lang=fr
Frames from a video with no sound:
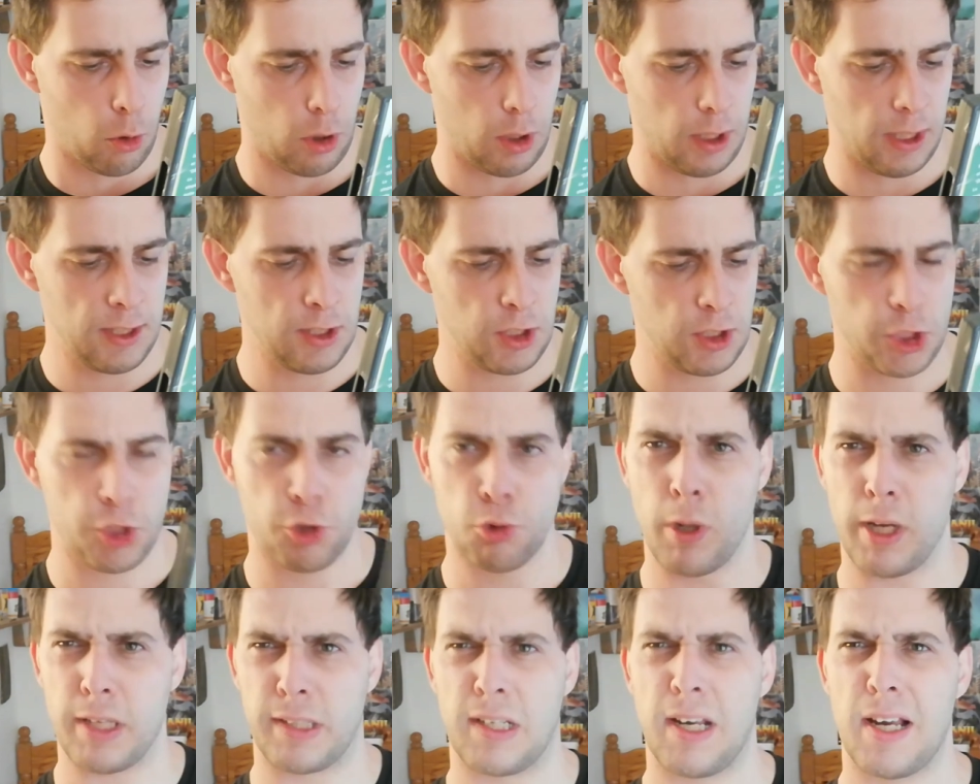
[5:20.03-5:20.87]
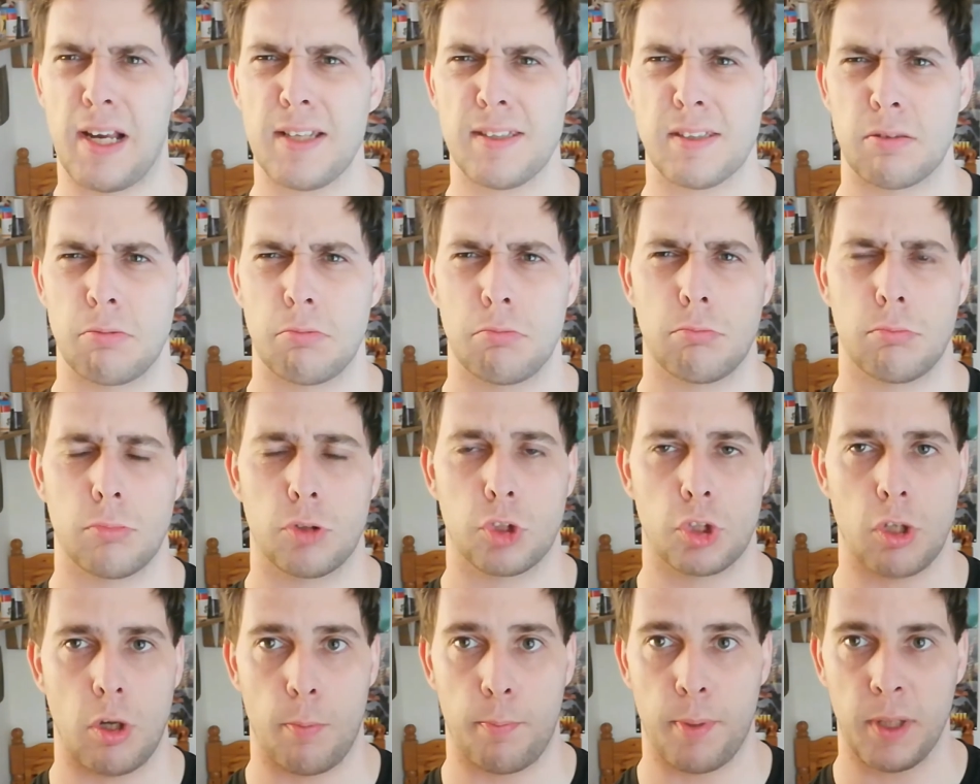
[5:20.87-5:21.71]
Édition Atlas. Je
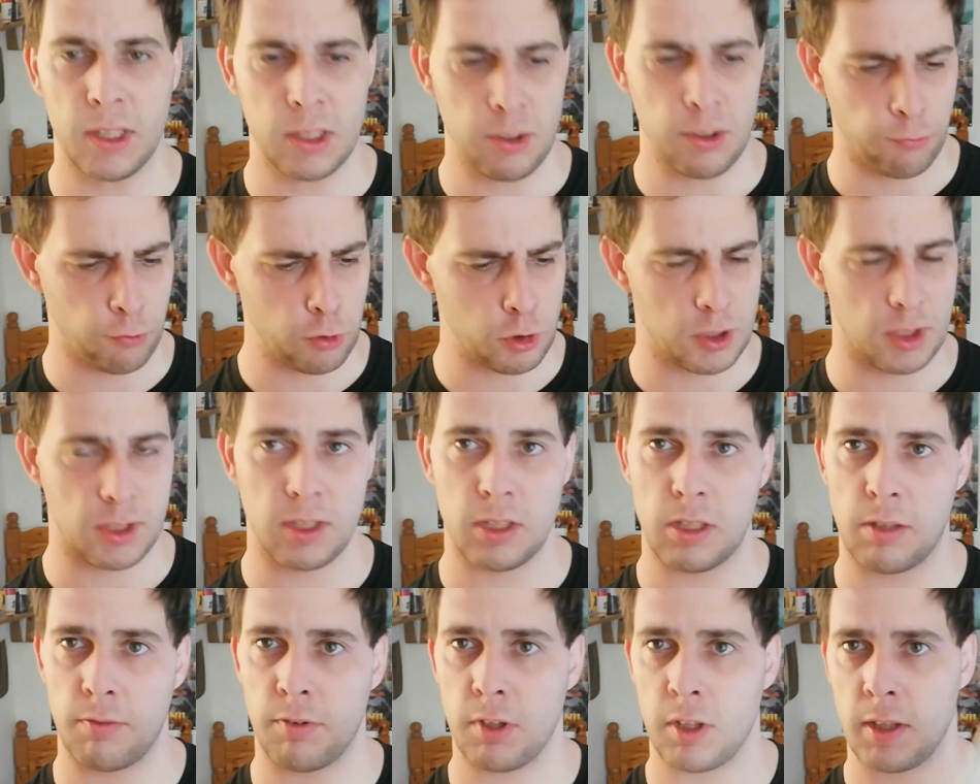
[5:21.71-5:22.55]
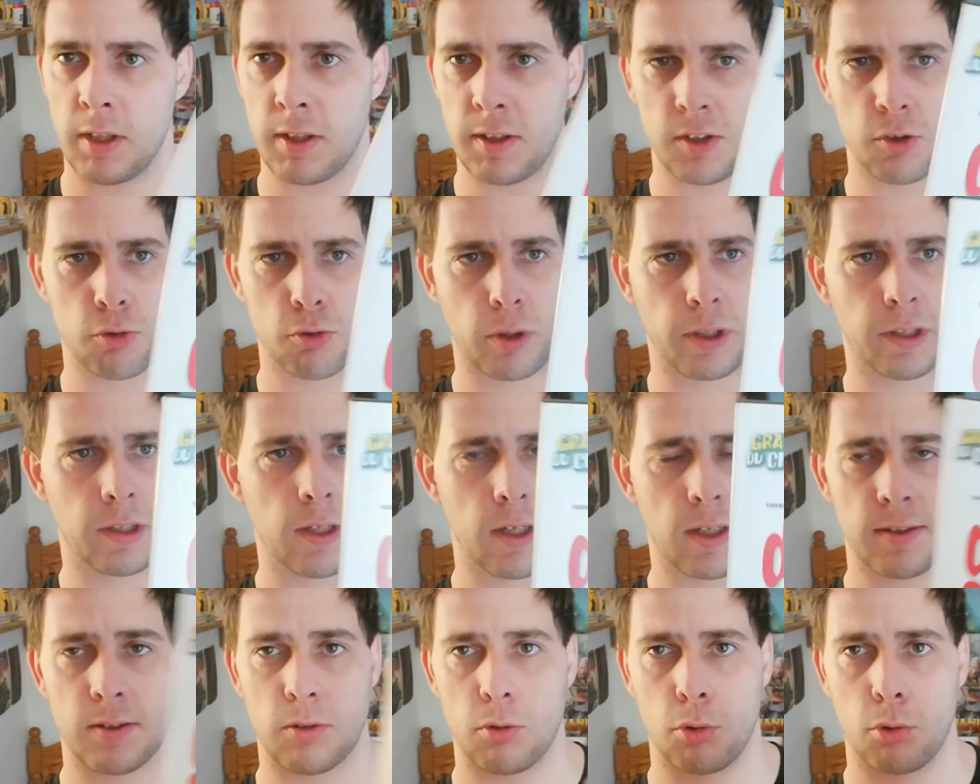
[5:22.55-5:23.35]
savais pas qu'ils faisait des DVD, édition Atlas.